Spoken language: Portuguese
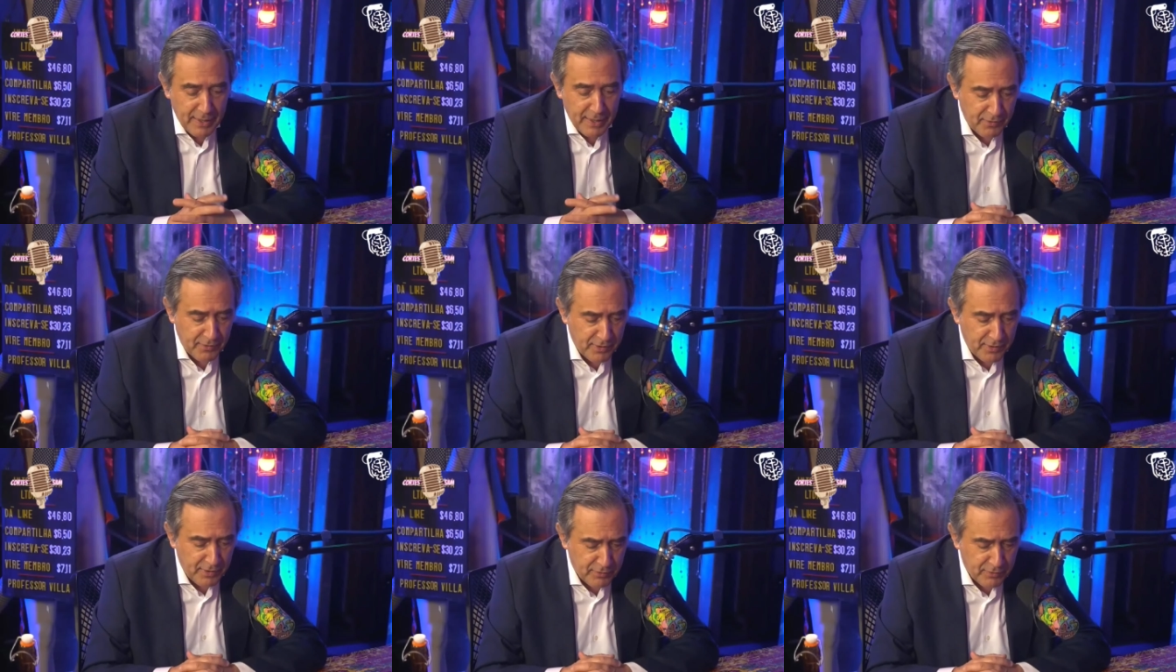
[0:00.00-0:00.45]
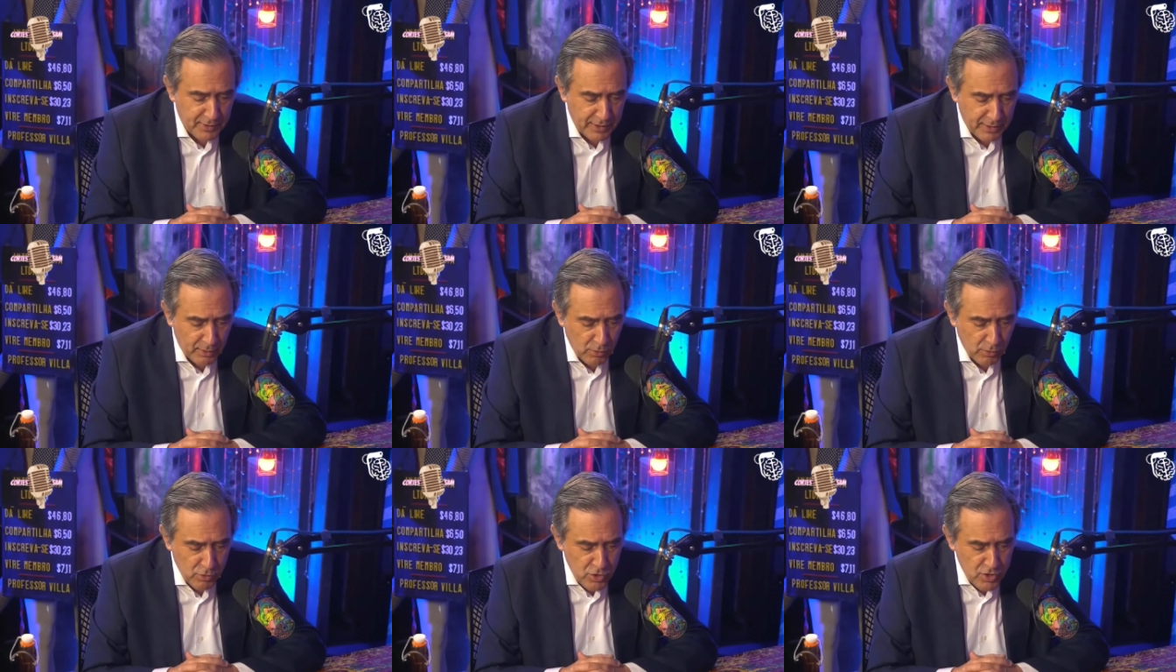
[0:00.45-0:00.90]
a área de ciência e
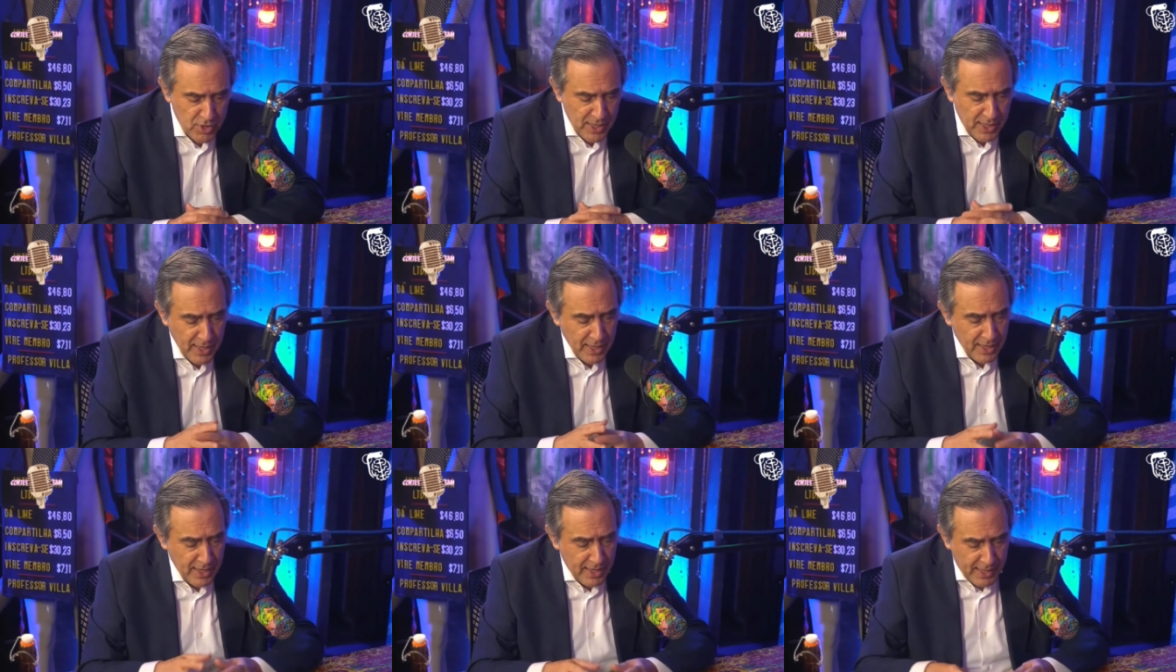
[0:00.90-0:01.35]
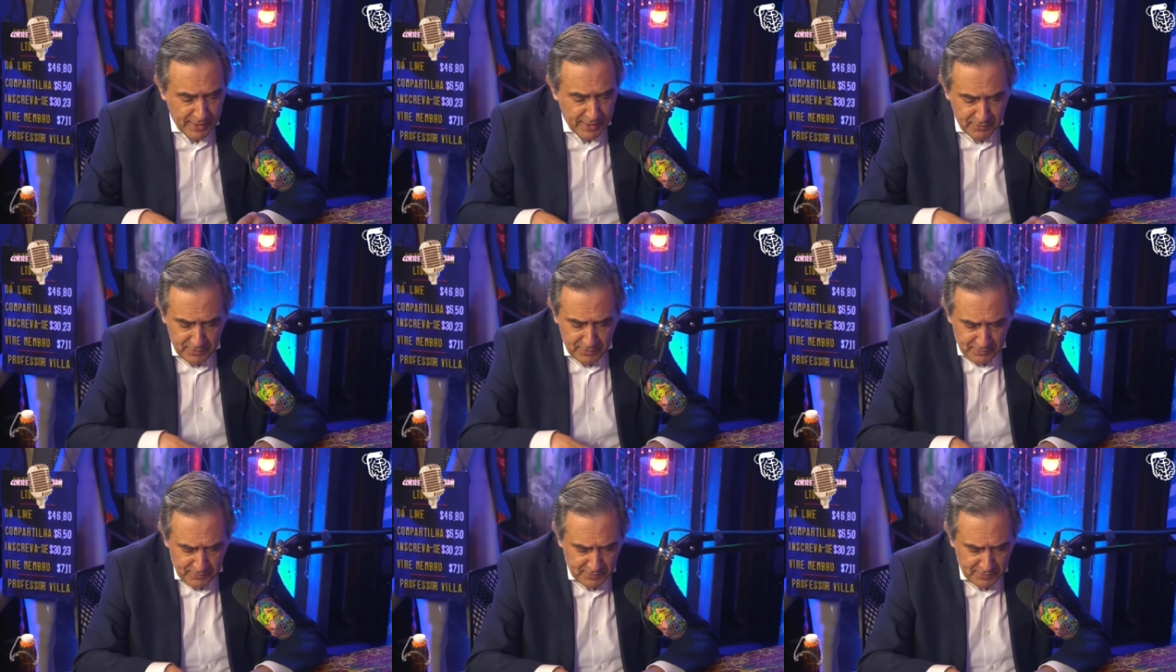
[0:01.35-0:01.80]
tecnologia,
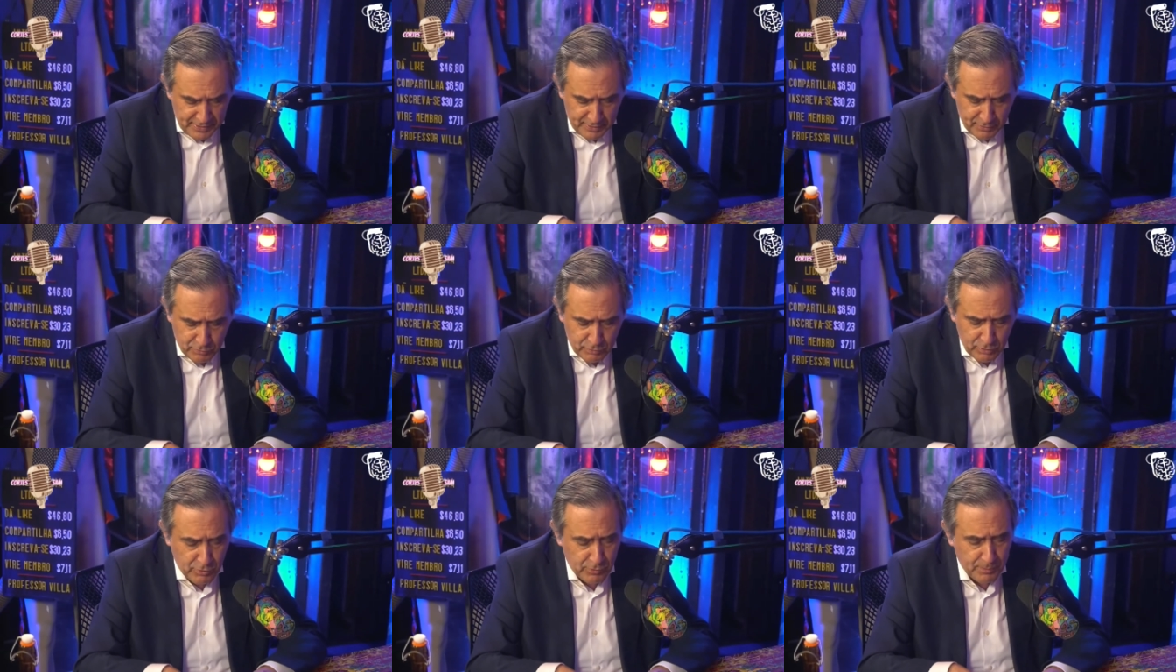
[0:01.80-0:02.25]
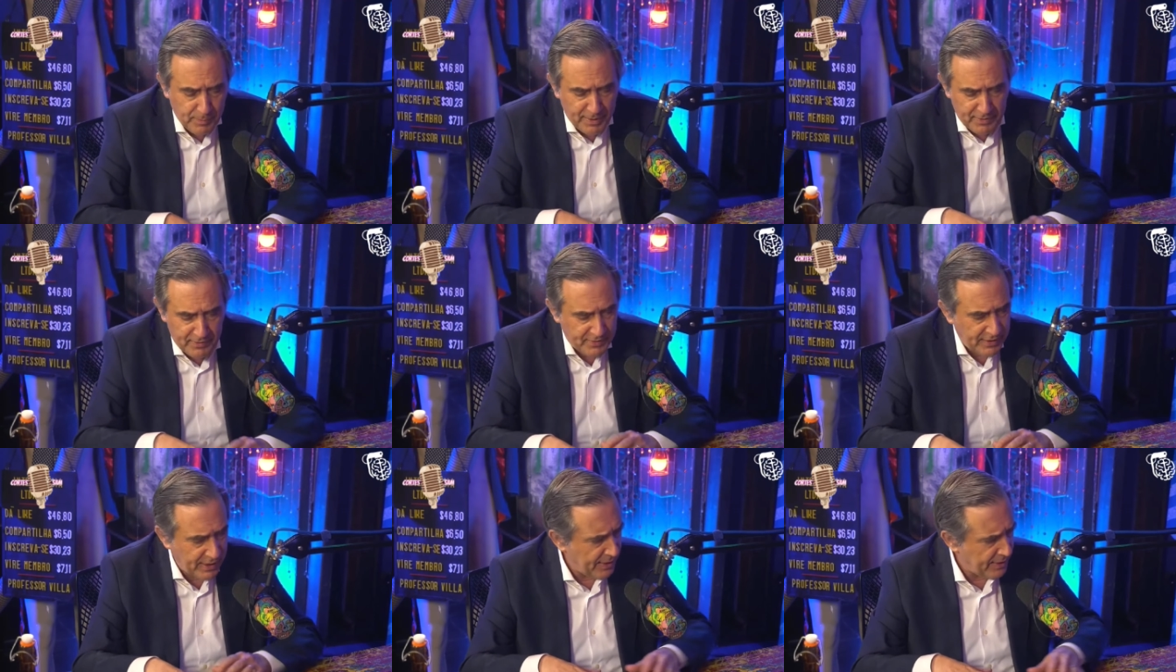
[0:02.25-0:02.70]
essas questões
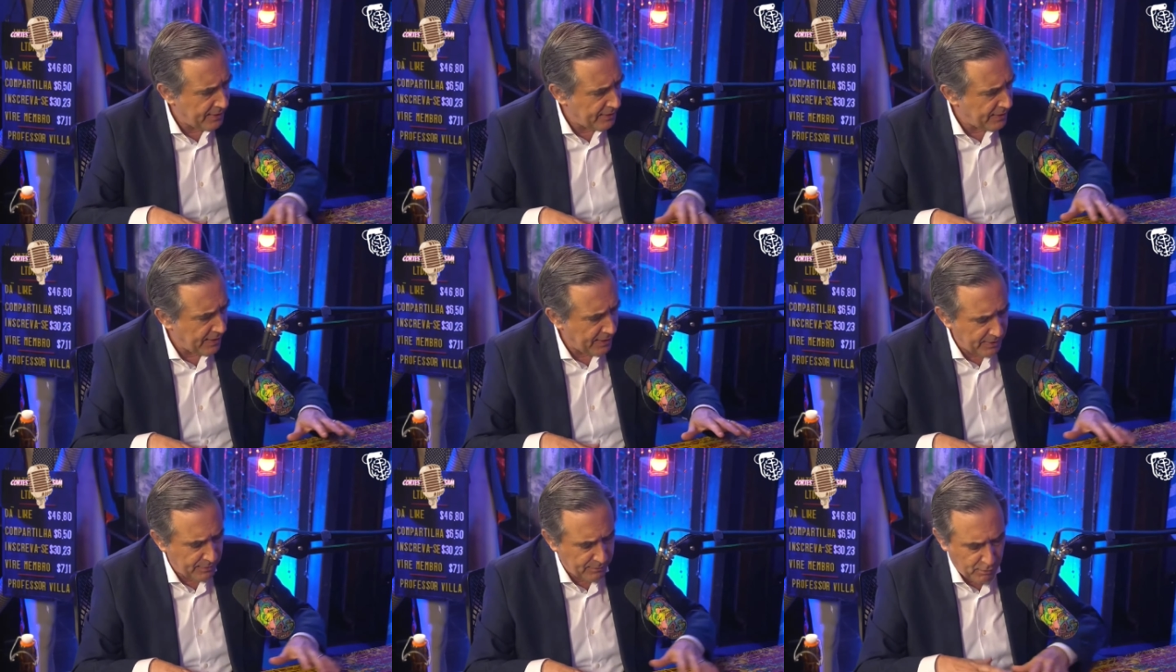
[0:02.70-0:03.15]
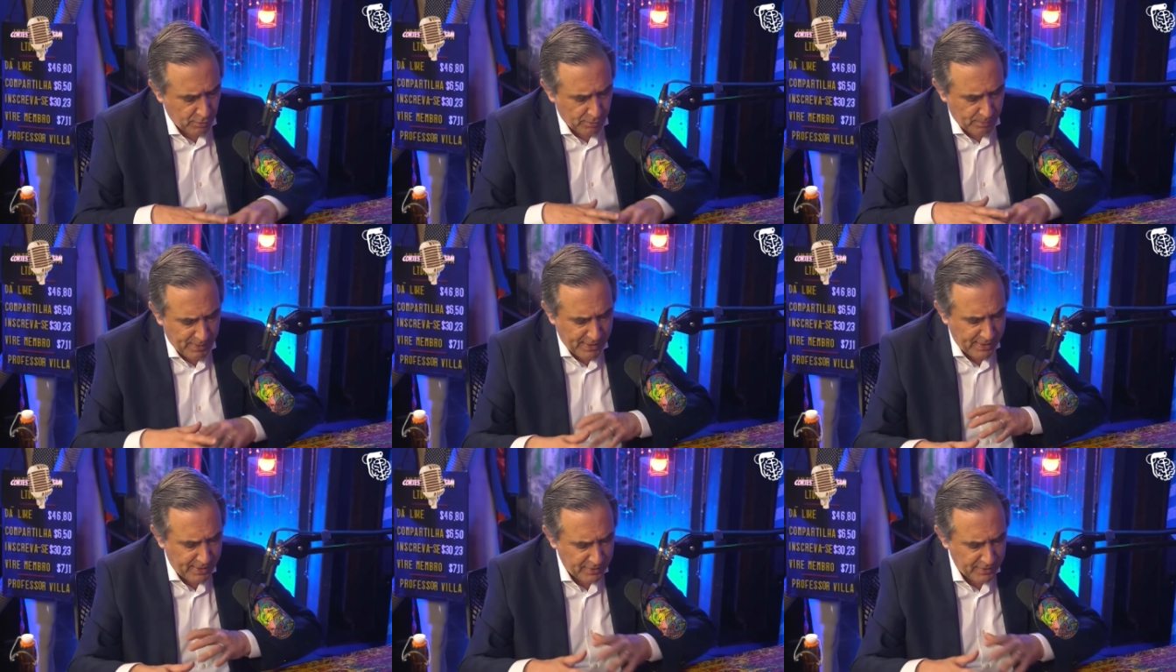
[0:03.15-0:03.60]
mais da, da
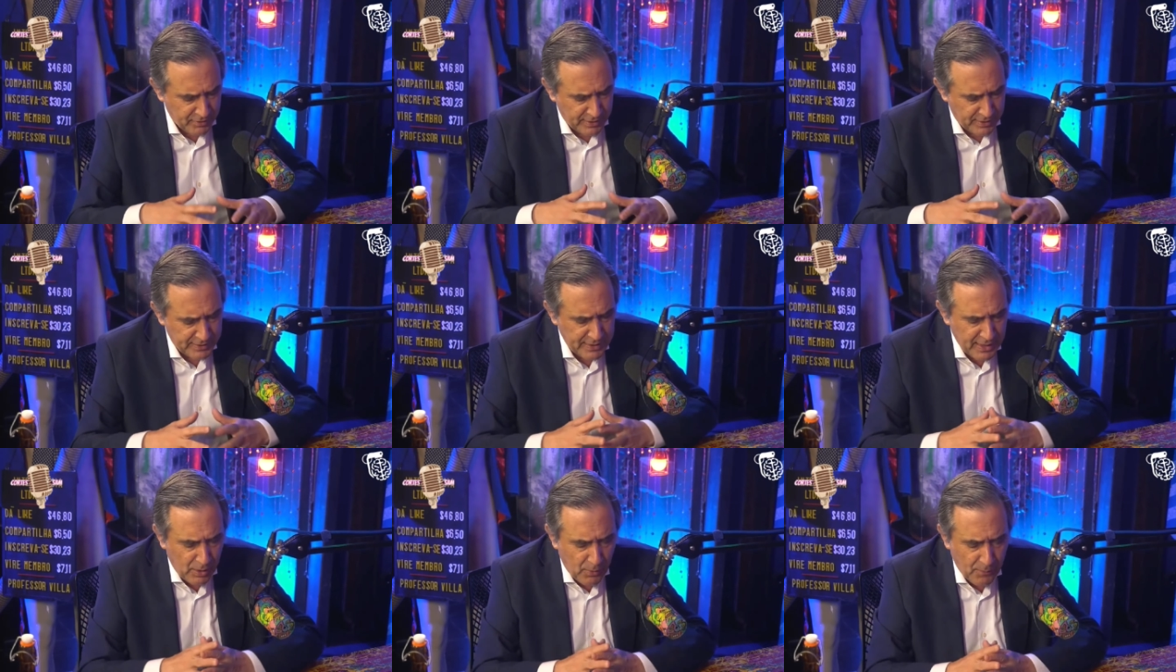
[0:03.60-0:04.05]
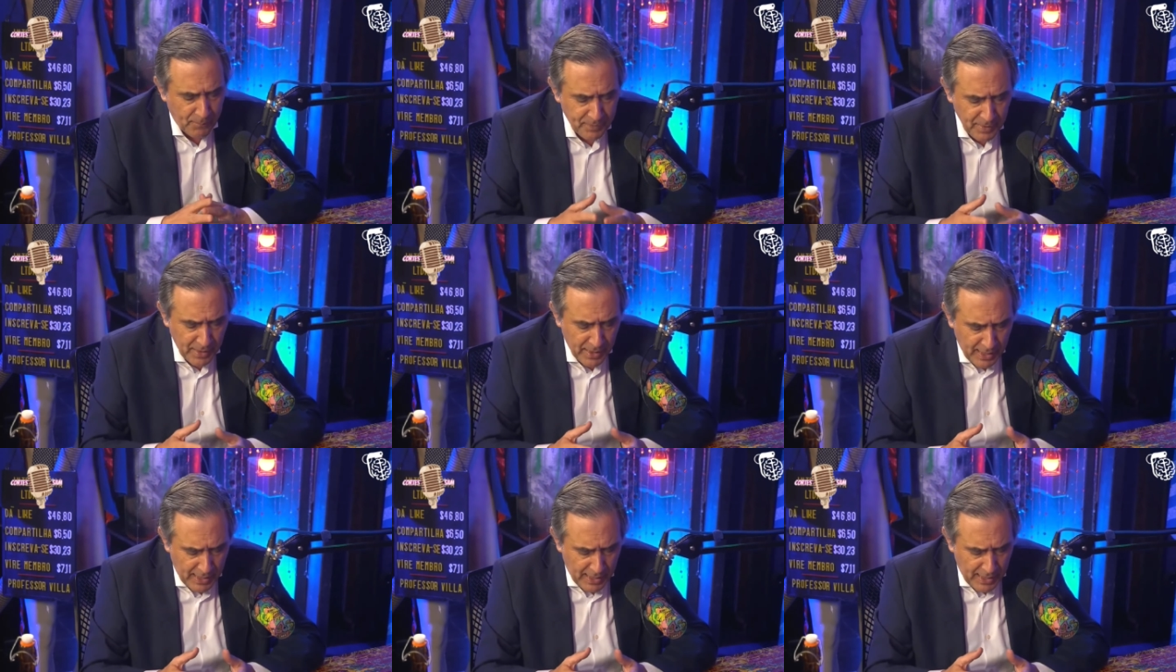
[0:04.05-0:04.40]
informática tal